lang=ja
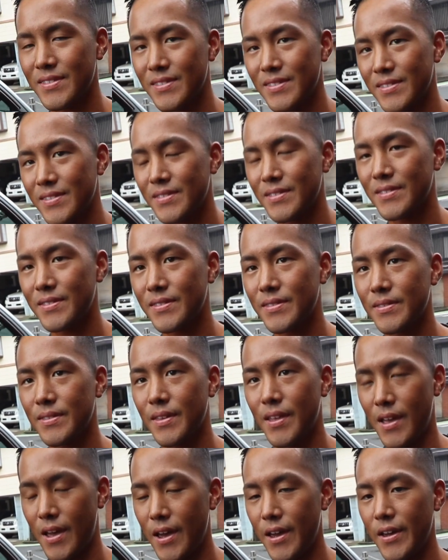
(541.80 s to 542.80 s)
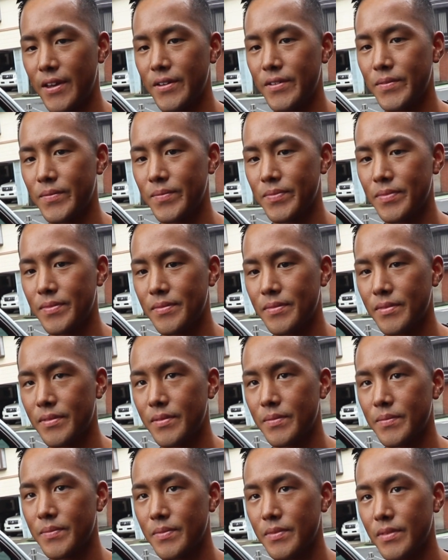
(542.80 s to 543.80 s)
筋肉がある人は朝
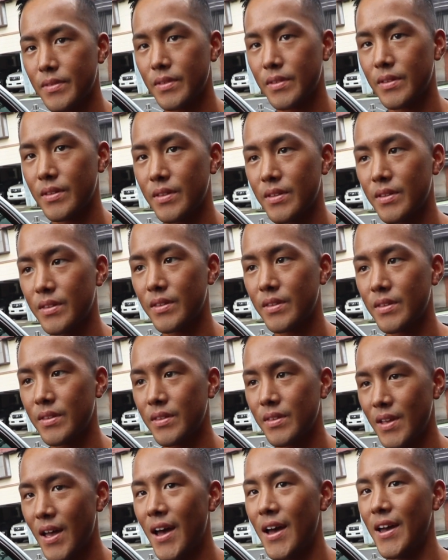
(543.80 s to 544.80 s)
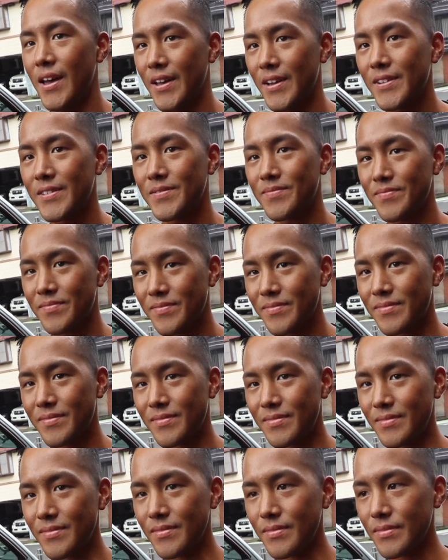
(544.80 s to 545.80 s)
何を食べるのか、はい、
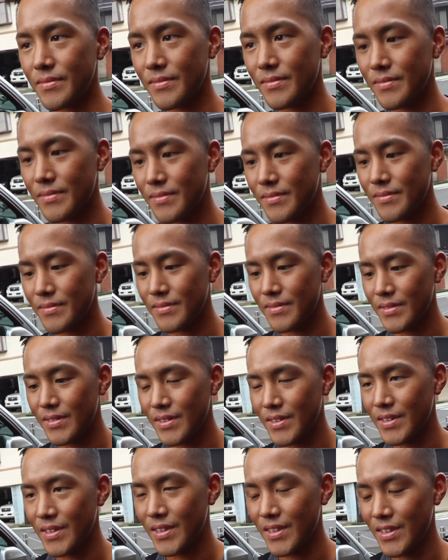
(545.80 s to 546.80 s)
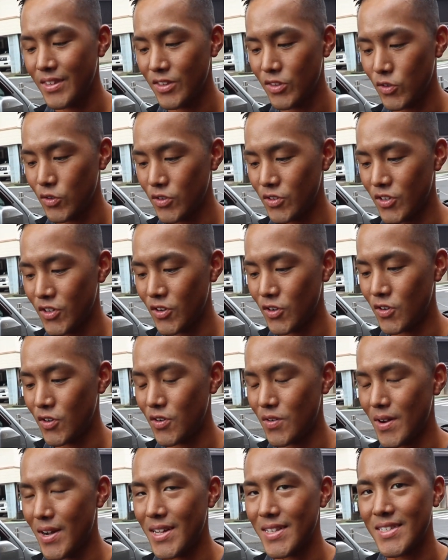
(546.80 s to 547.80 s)
今日何食べてこられました今日
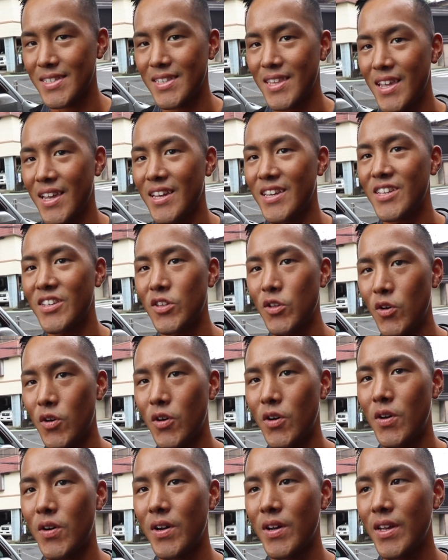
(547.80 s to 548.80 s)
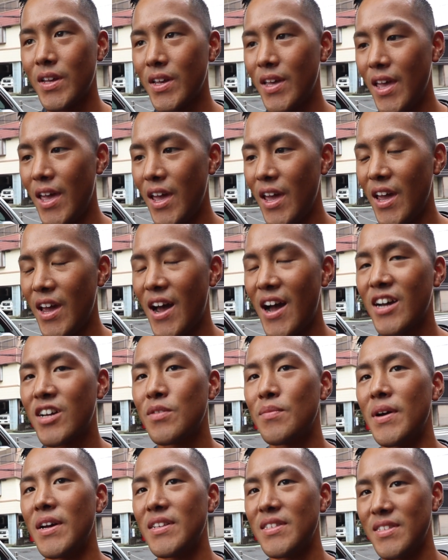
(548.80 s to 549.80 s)
はステーキと、えー、
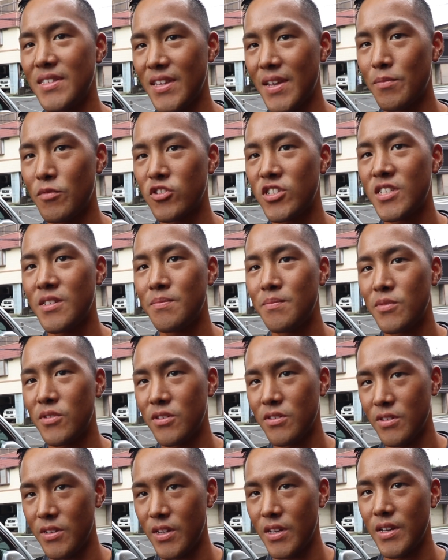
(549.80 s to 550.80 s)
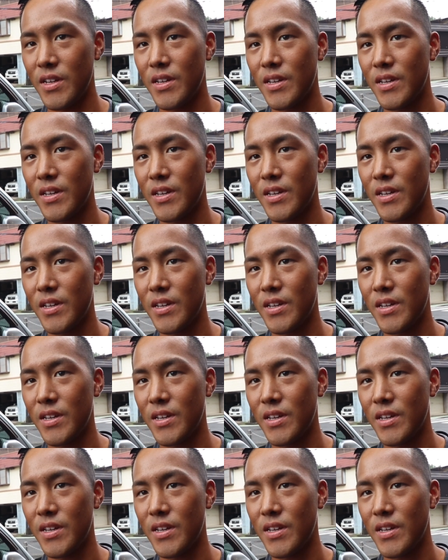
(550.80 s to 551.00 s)
白米ですねもうシンプルに、は